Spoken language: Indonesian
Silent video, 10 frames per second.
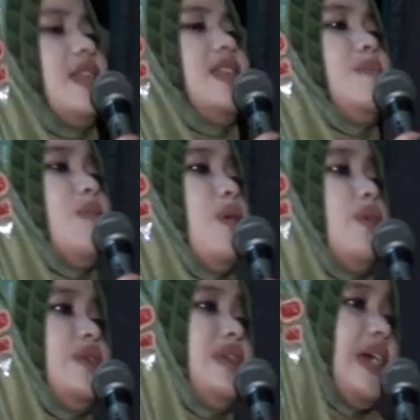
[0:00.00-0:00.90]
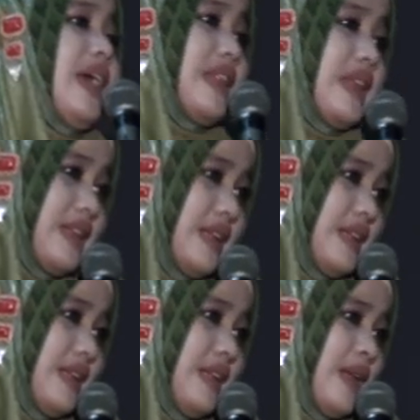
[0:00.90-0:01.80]
dadi monyet
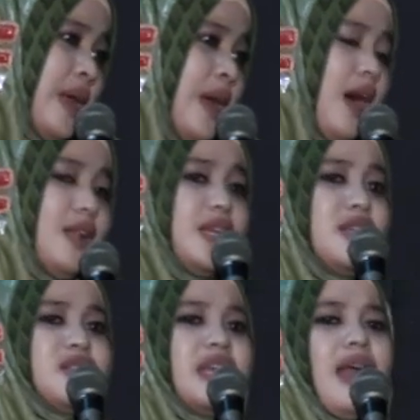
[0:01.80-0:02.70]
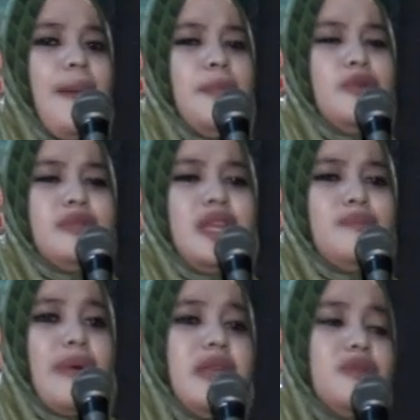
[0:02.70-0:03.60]
wonten sing
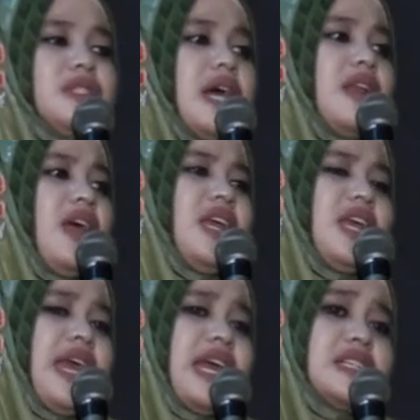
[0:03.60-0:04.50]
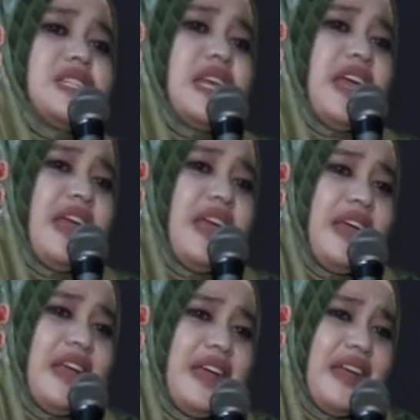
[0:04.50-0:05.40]
ngapunten payudarane
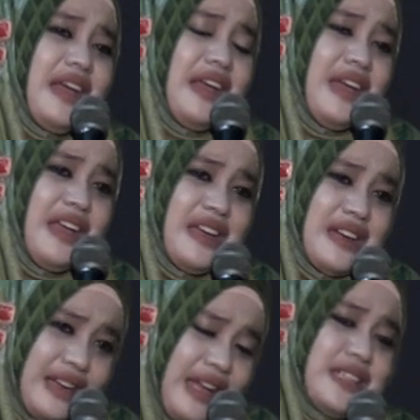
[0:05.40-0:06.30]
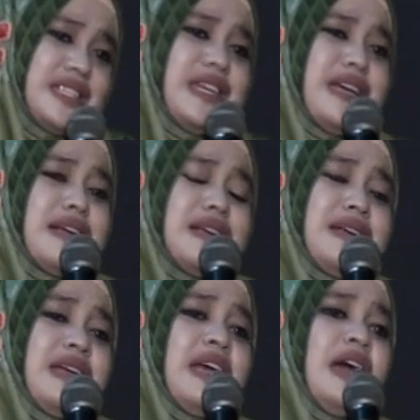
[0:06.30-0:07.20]
keser keser
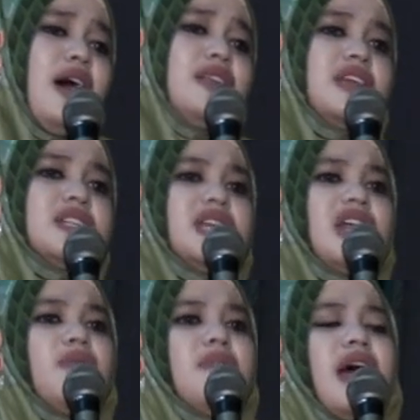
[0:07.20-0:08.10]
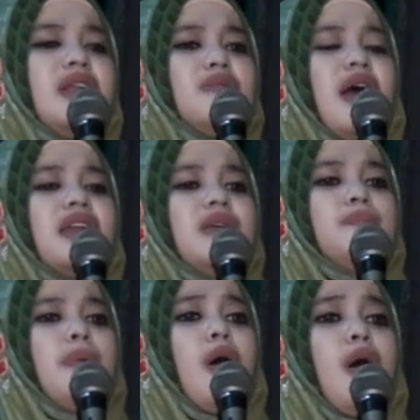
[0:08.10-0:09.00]
wonten sing kemaluani
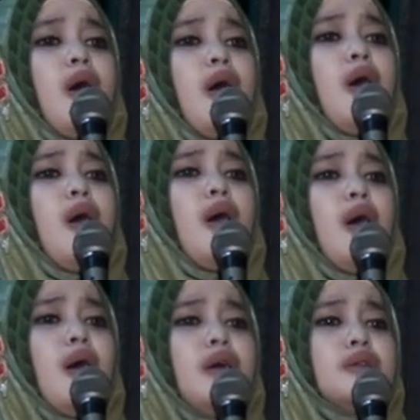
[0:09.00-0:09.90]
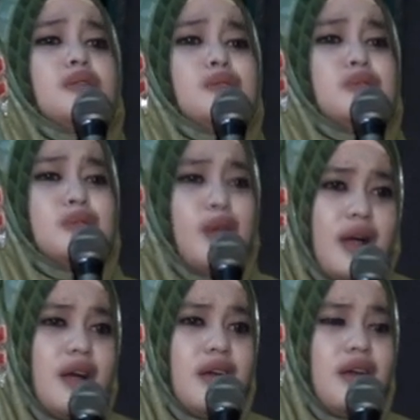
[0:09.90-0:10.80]

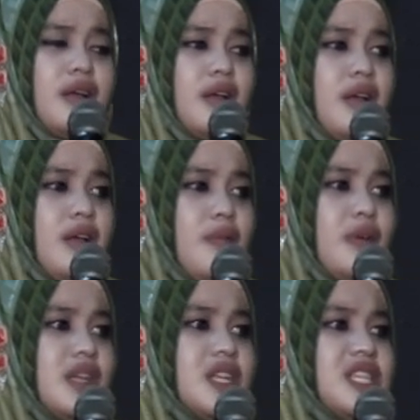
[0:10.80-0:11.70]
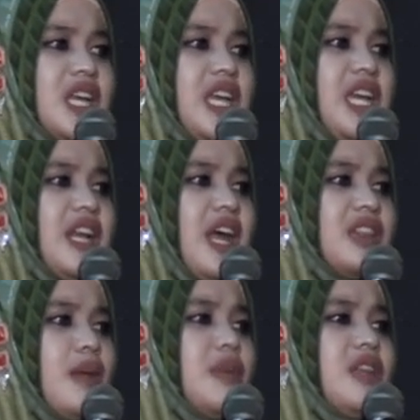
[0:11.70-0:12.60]
bosok wonten sing
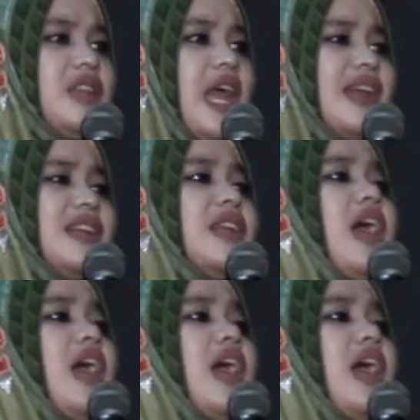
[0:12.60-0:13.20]
ilati medal